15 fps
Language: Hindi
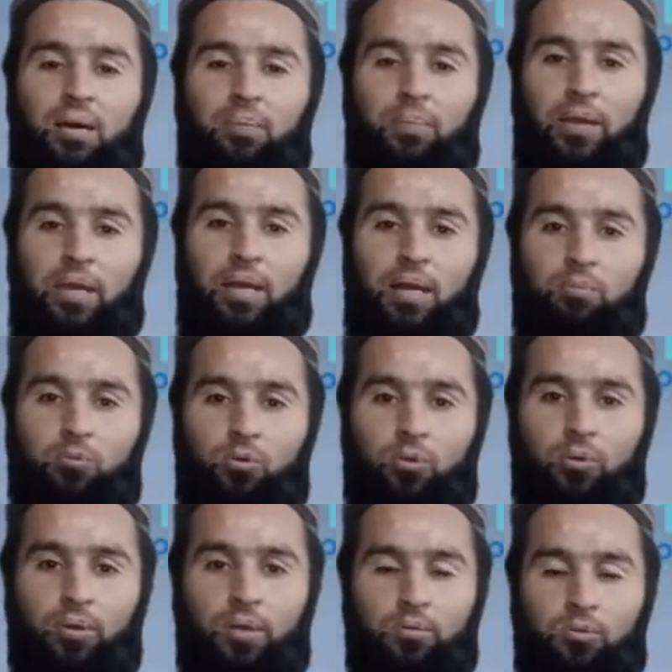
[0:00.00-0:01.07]
मैं आपको
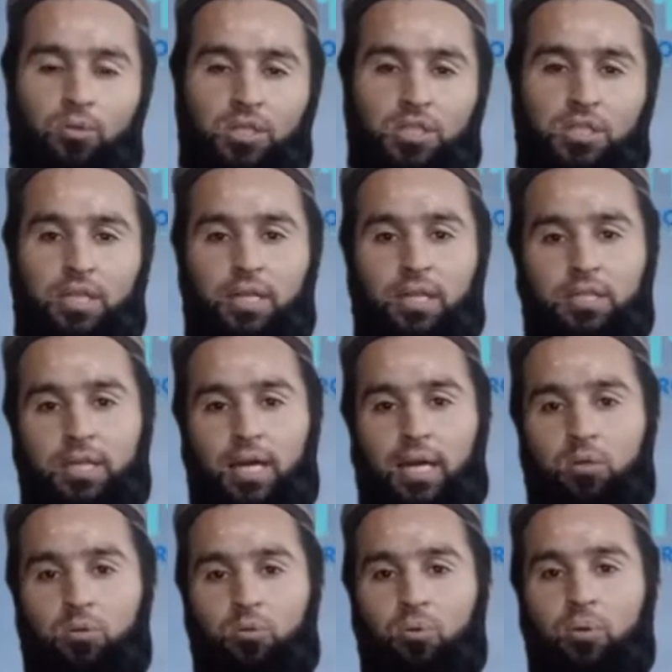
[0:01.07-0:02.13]
इंट्रोडक्शन देने जा
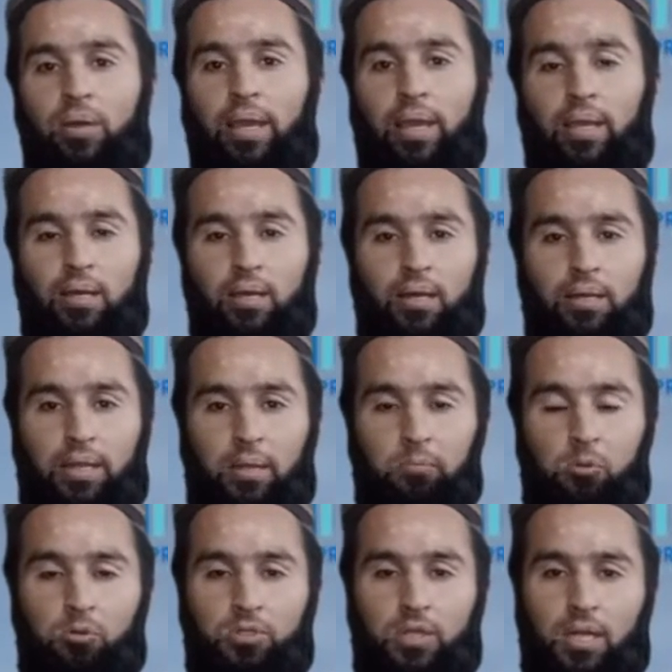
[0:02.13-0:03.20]
रहा हूँ एक नए
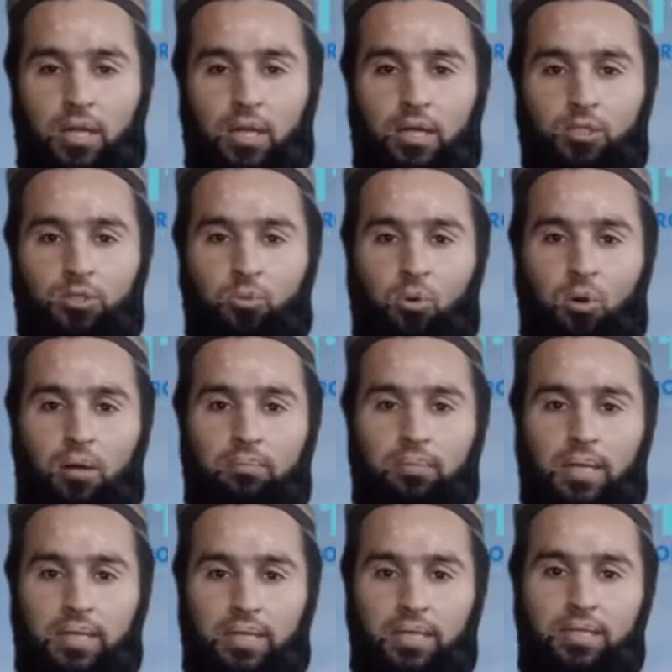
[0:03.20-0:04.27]
प्रोजेक्ट का जो हम
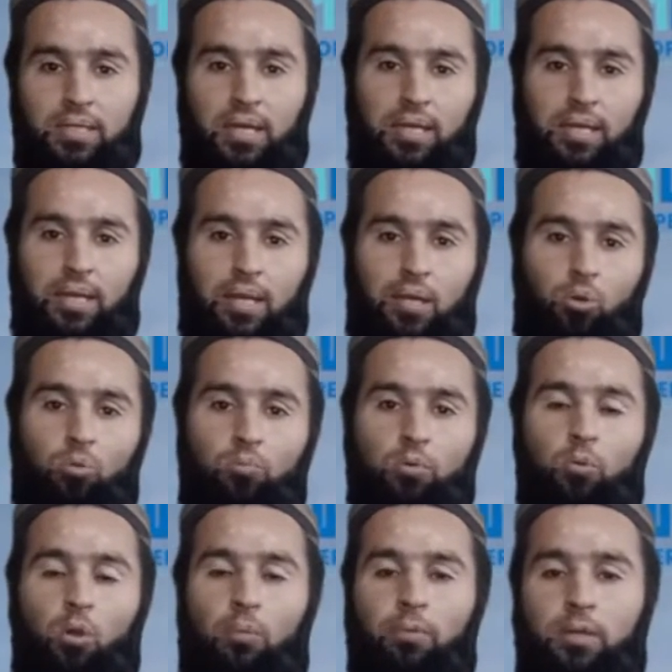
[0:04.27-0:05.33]
मार्केट कर रहे हैं होमी
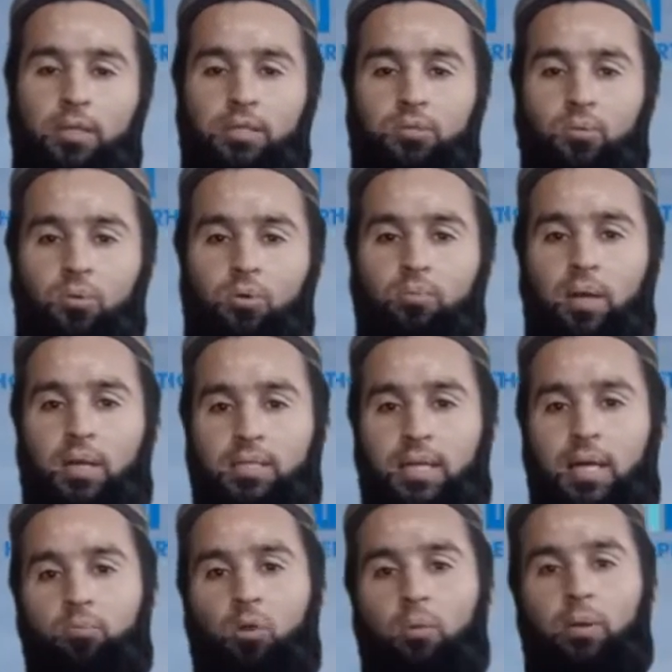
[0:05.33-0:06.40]
प्रॉपर्टीज़ और
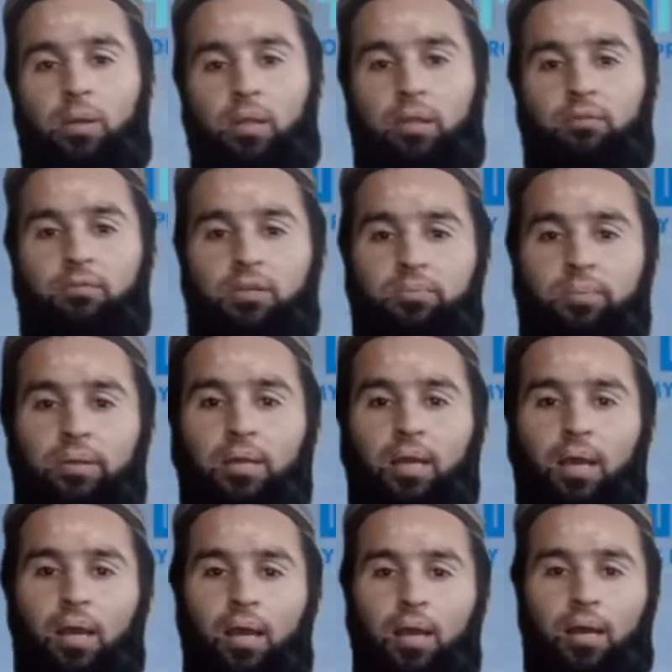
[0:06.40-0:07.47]
पाकिस्तान प्रॉपर्टी इन्वेस्टमेंट
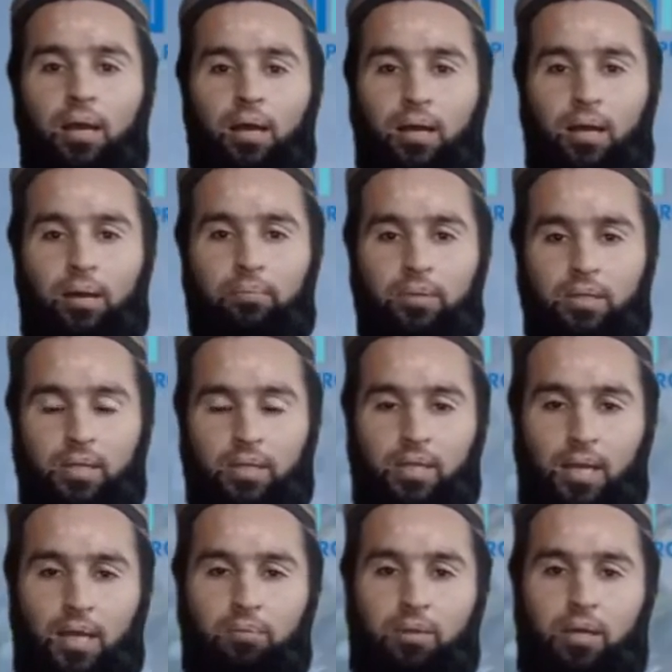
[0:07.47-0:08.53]
हम मिलकर ये
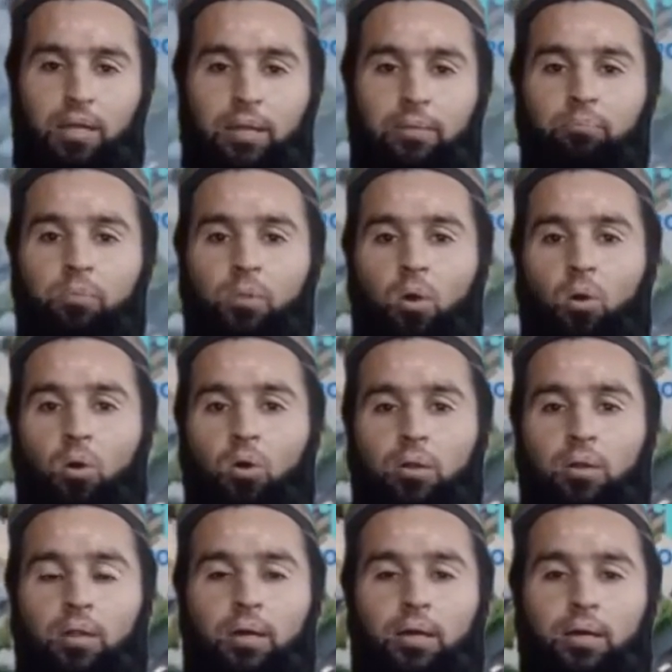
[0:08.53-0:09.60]
काम कर रहे हैं
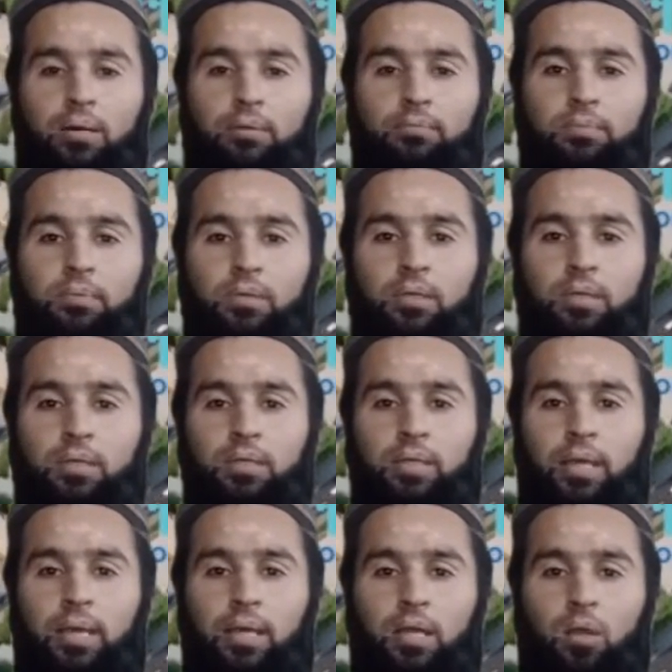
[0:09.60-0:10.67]
और
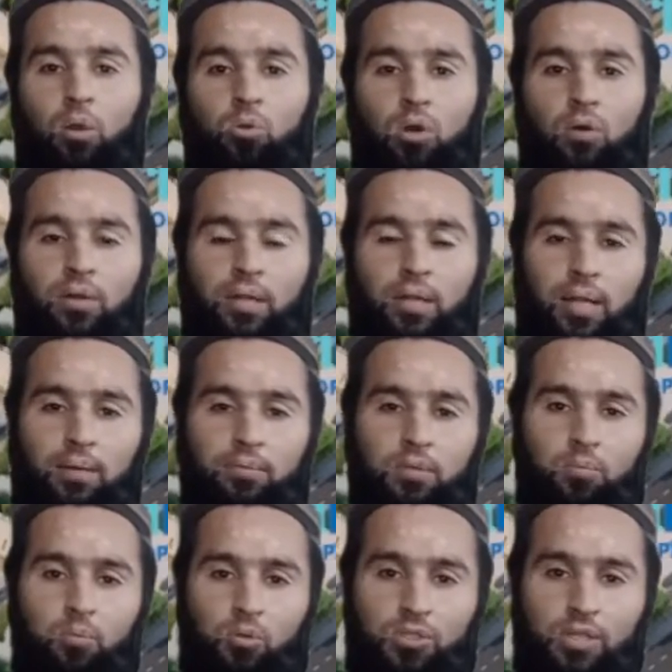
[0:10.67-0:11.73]
ये क्लाउड टावर के नाम से
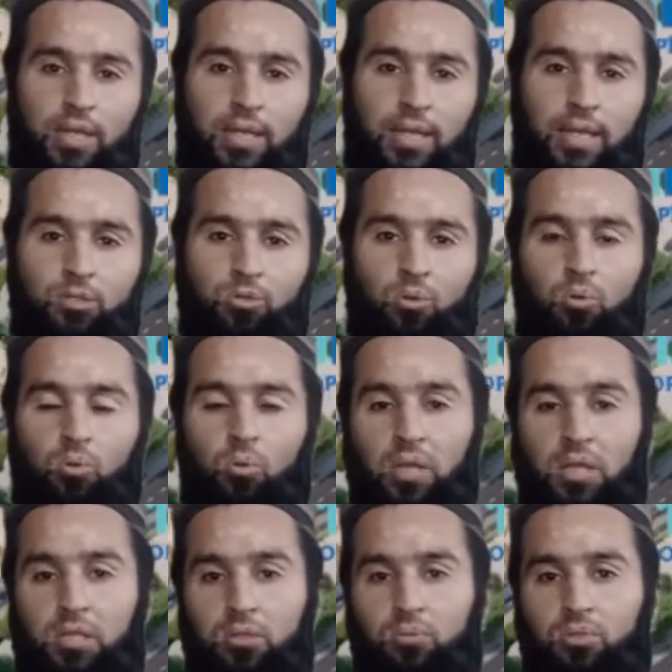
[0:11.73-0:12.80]
प्रोजेक्ट है जो
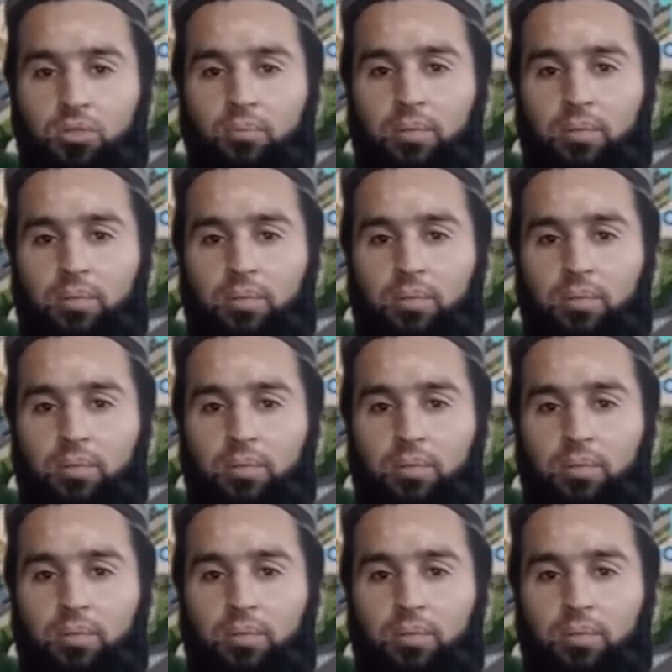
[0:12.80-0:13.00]
लोकेशन उसकी